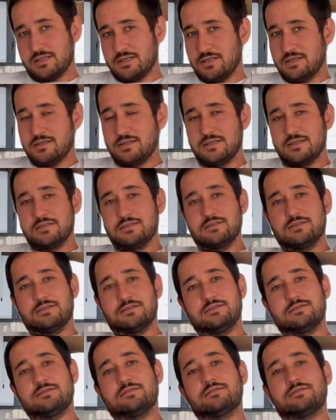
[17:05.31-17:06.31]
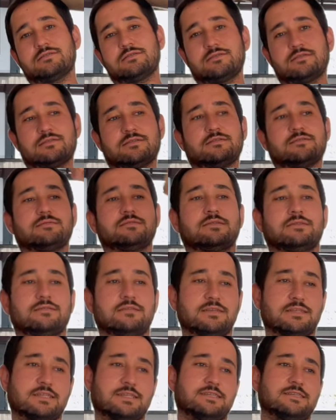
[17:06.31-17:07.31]
Ee,
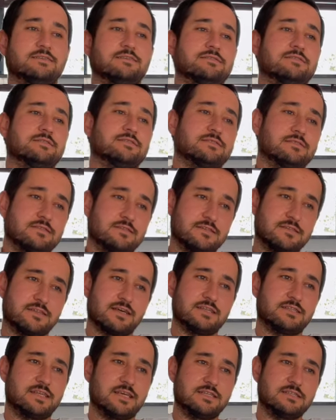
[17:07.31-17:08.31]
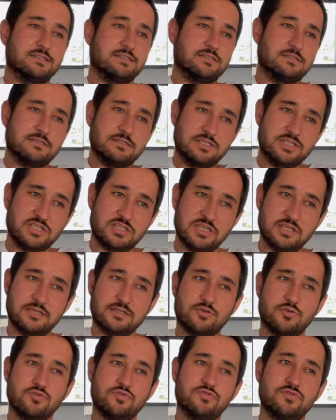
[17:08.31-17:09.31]
zaten
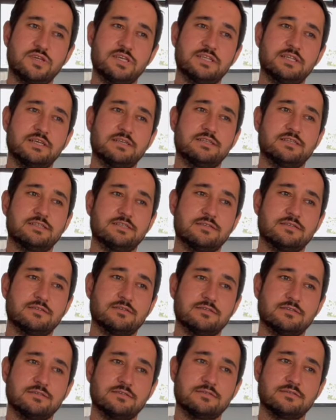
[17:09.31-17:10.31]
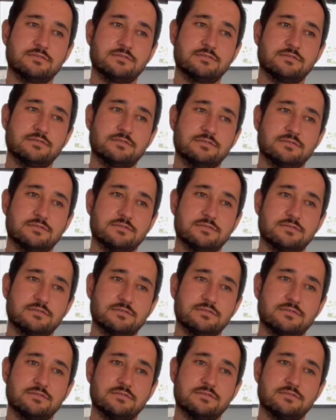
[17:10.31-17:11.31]
işleri kötü gidenin
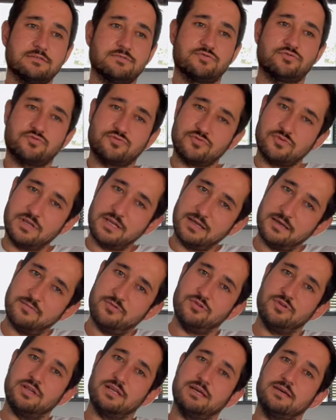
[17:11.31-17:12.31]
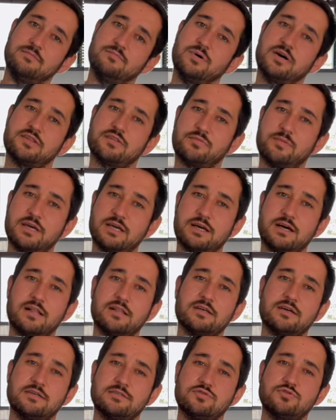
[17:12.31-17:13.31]
üstüne böyle basmaya
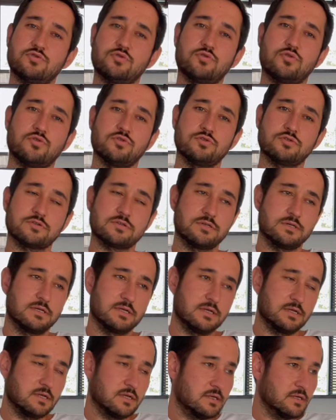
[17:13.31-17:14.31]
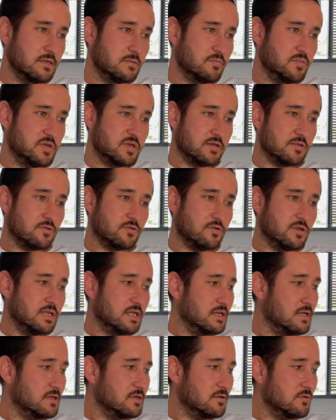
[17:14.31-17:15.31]
kalkan çok olur. Biraz
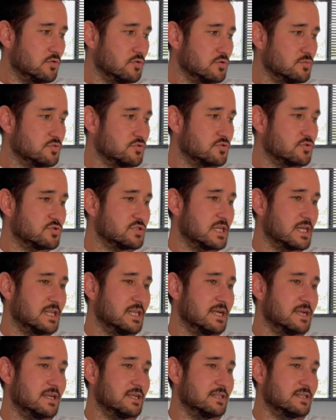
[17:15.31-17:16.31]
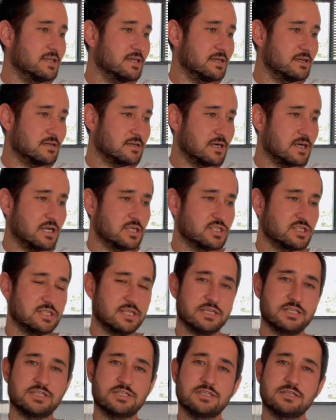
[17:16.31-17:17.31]
öyle olumsuz şeylerle de
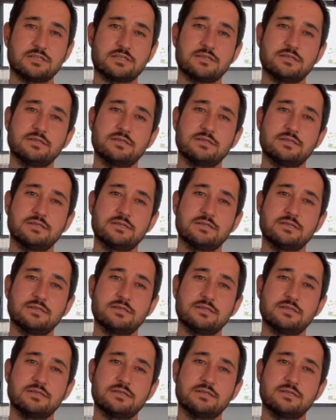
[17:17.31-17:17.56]
karşılaştık.